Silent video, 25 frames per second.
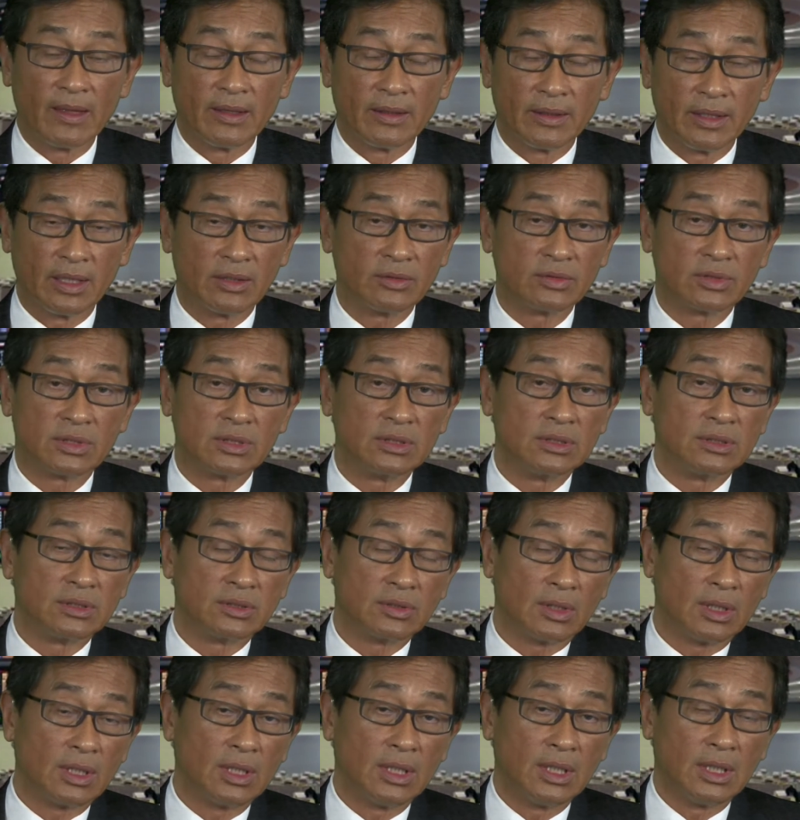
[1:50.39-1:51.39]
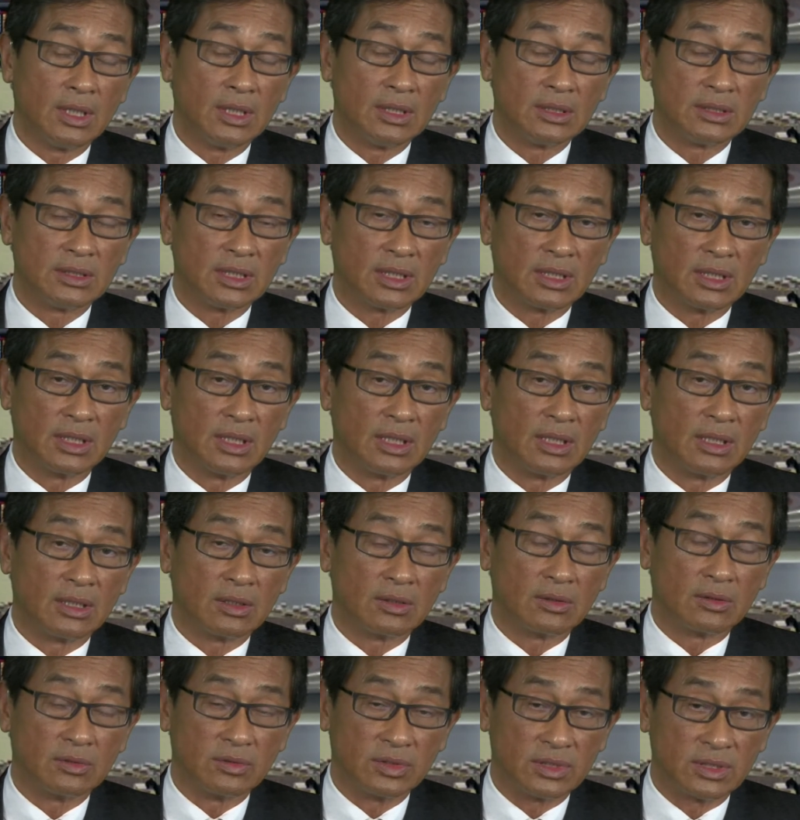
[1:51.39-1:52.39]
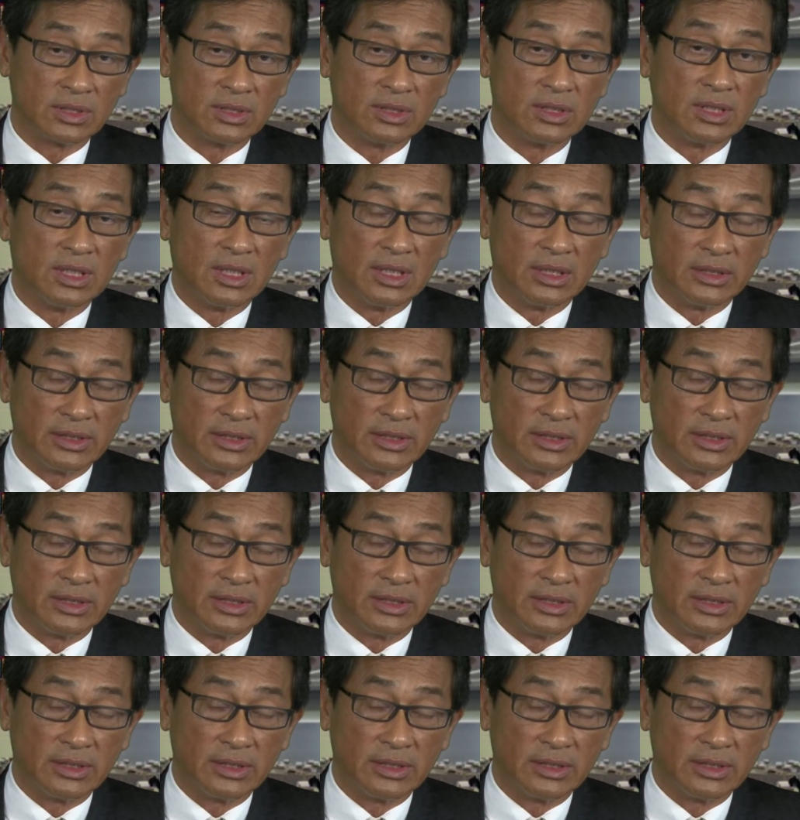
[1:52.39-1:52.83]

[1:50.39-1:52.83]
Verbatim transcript: 要是说这个股市